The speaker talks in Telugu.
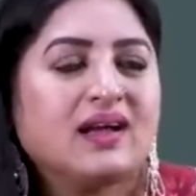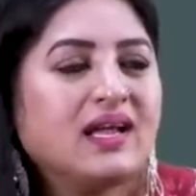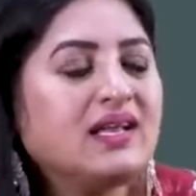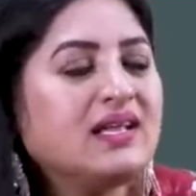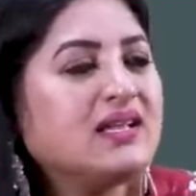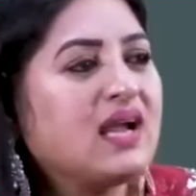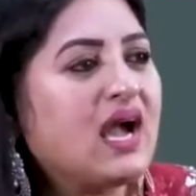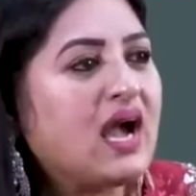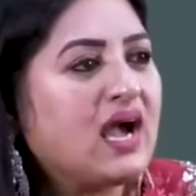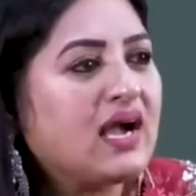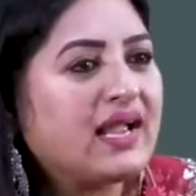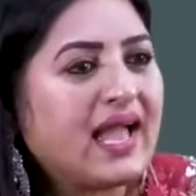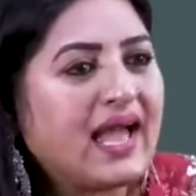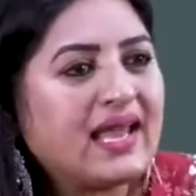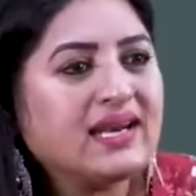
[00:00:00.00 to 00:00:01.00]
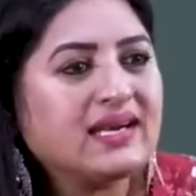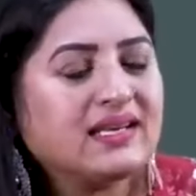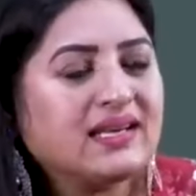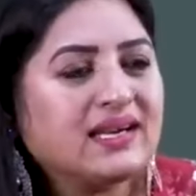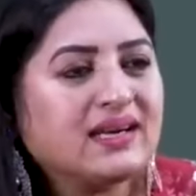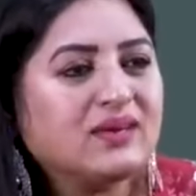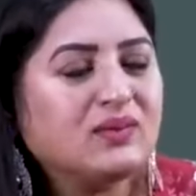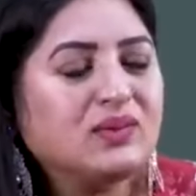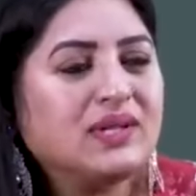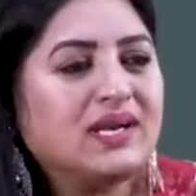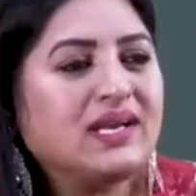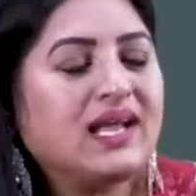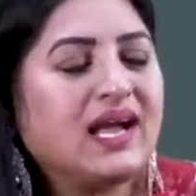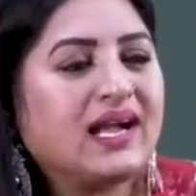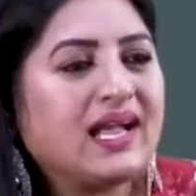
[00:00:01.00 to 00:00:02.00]
కానీ ఆ క్యారెక్టర్ అక్కడ
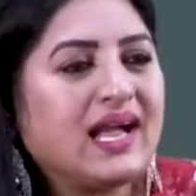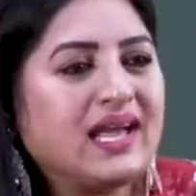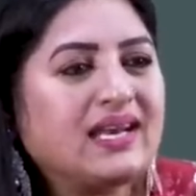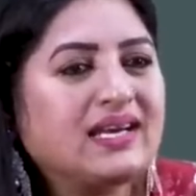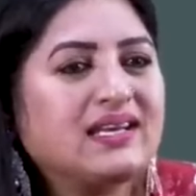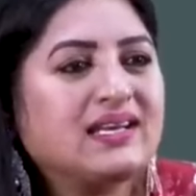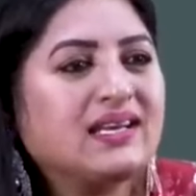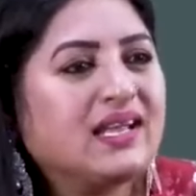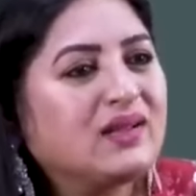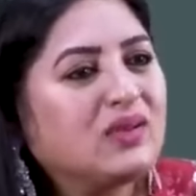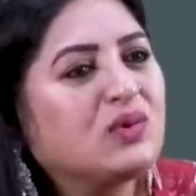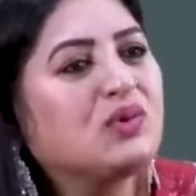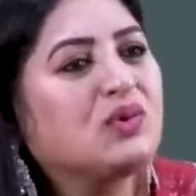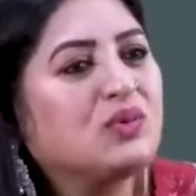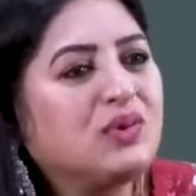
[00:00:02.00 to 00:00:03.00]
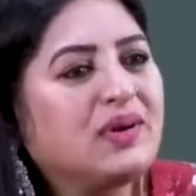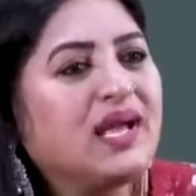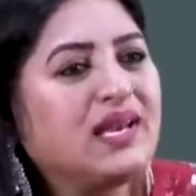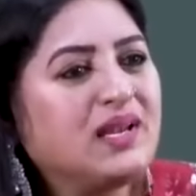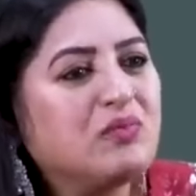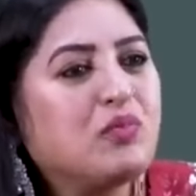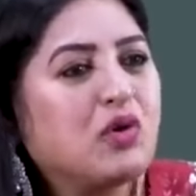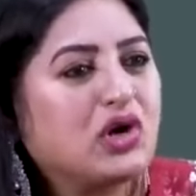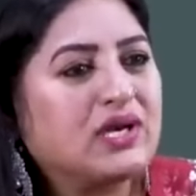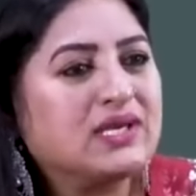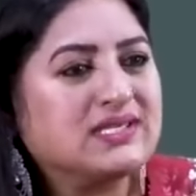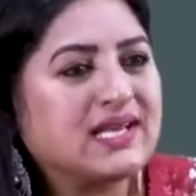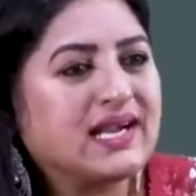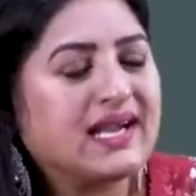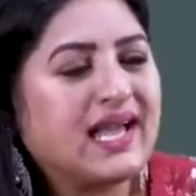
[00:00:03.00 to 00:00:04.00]
ఉందంటే ఆ క్యారెక్టర్ ఏదో ఒకటి ఉండాలి
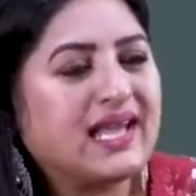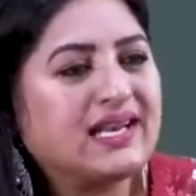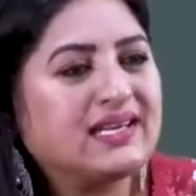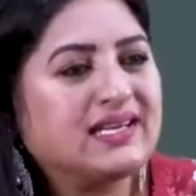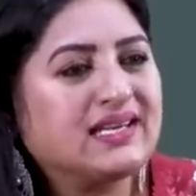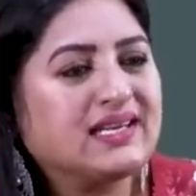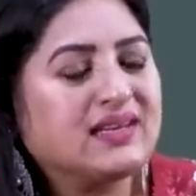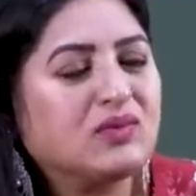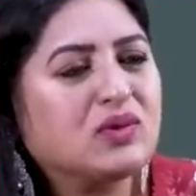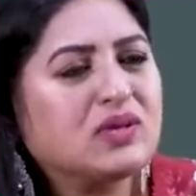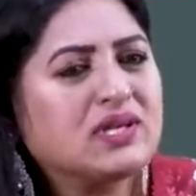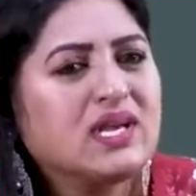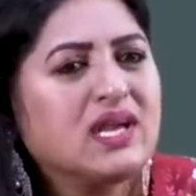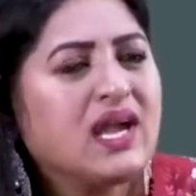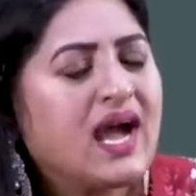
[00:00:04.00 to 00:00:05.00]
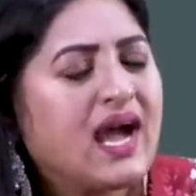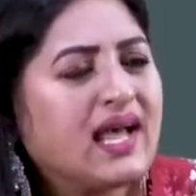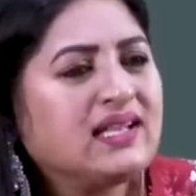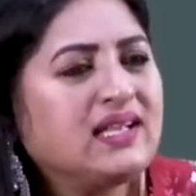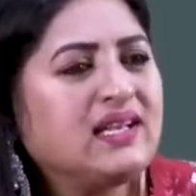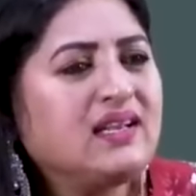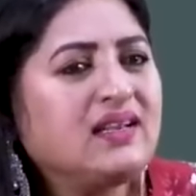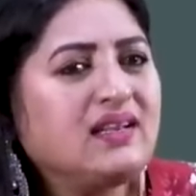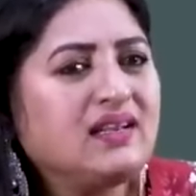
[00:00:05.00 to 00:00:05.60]
ఇంపార్టెన్స్ ఆ క్యారెక్టర్కి ఒకటి అది